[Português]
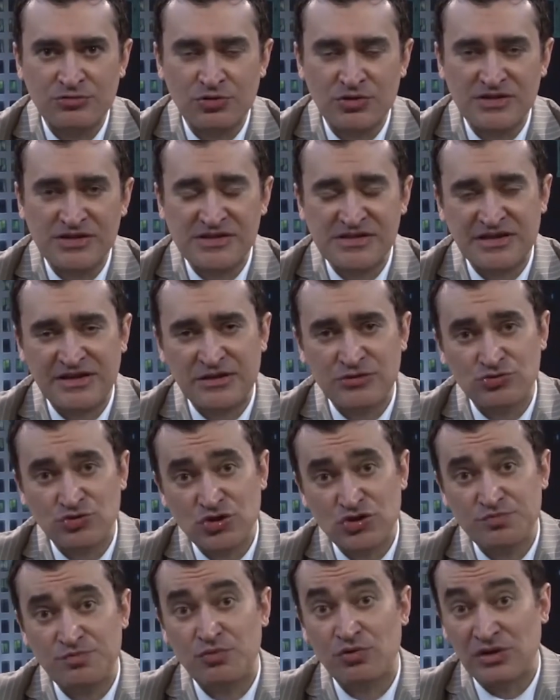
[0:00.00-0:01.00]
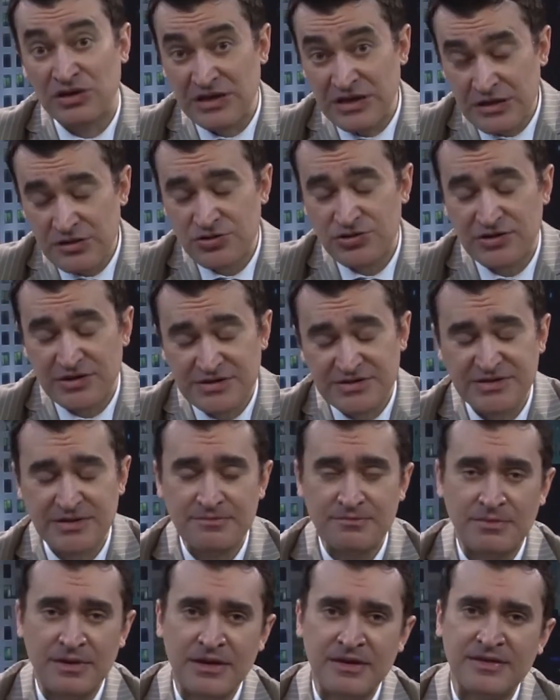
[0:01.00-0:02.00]
todas as relações políticas
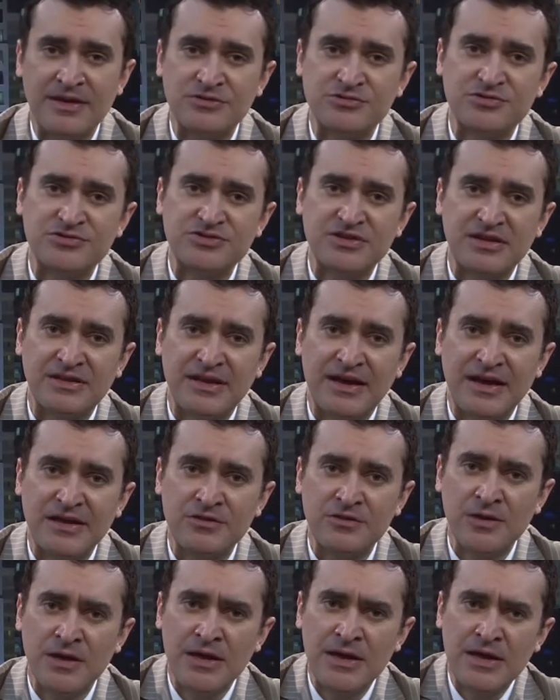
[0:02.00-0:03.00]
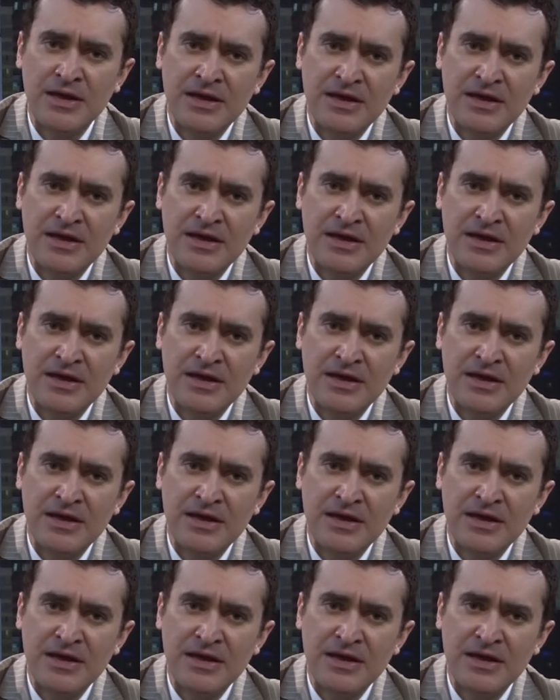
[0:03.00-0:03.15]
também da sociedade,